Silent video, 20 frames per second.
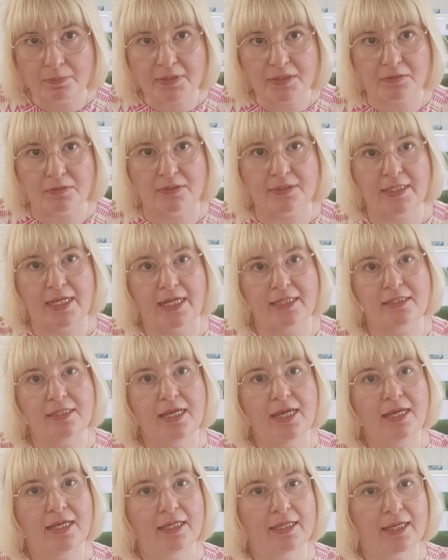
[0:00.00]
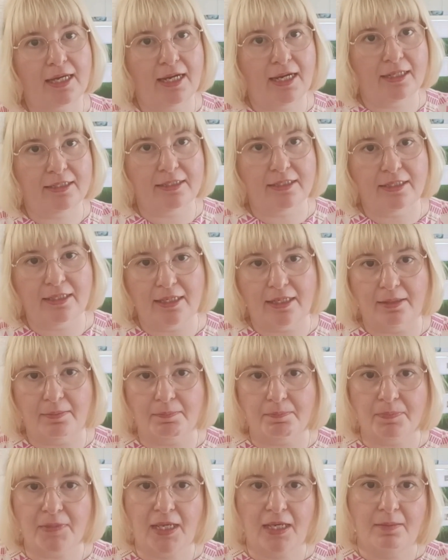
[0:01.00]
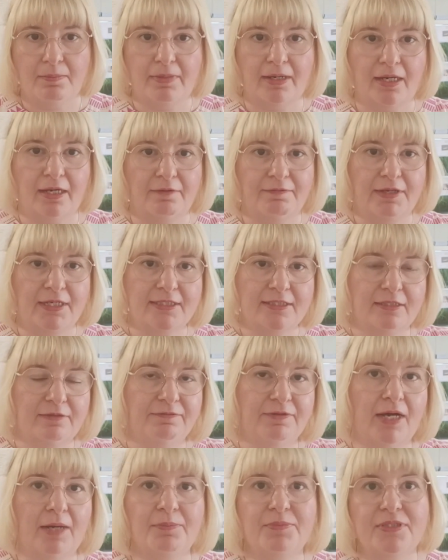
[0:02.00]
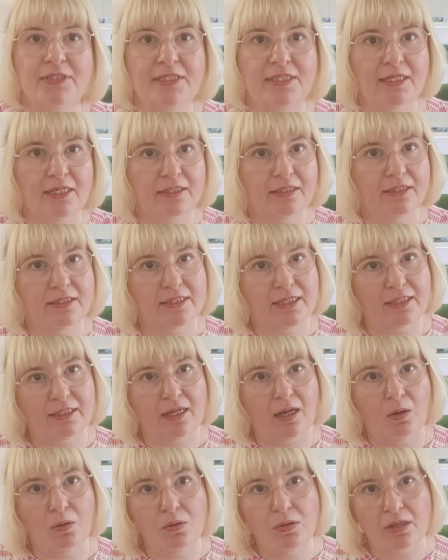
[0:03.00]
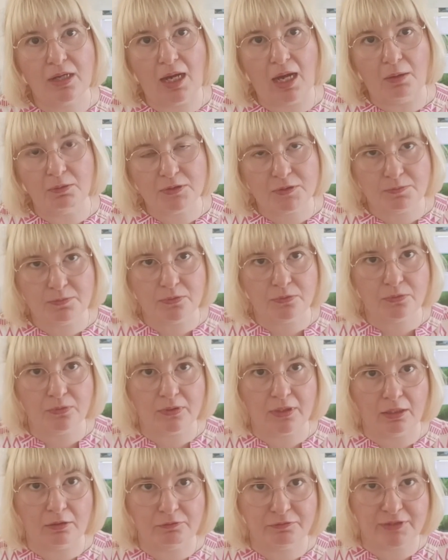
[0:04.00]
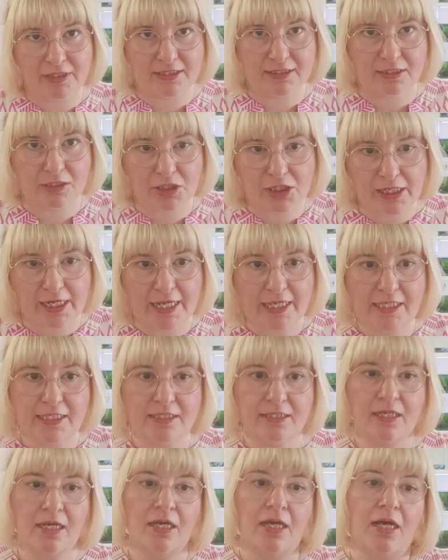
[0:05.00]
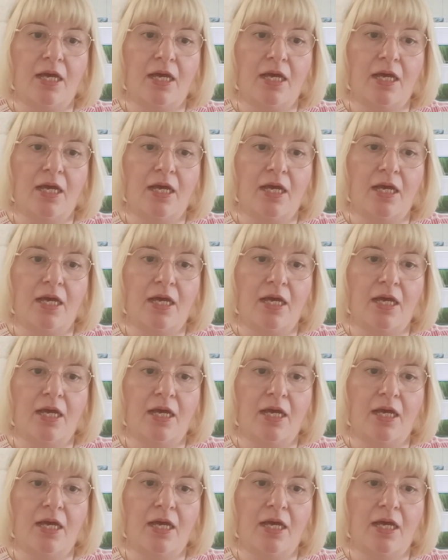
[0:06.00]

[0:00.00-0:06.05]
Also es hat gerade ähm, bei wechselwarmen Tieren dann auch Auswirkungen auf das Geschlecht